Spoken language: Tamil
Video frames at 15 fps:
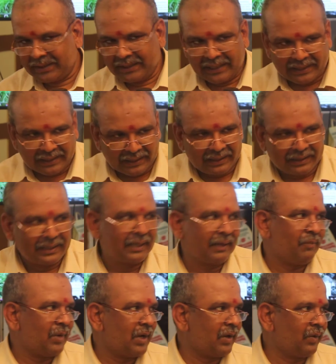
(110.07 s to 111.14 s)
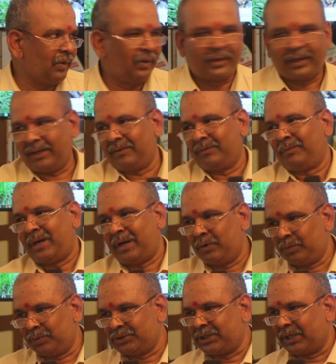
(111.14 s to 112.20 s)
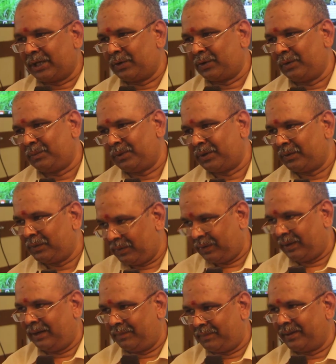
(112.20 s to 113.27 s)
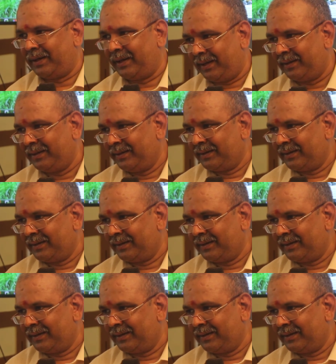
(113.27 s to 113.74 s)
இயற்கையில் தான் நம்ம பண்ணணும் நான் மாவு பூச்சியை கண்ட்ரோல் பண்ணணும் அப்படின்னா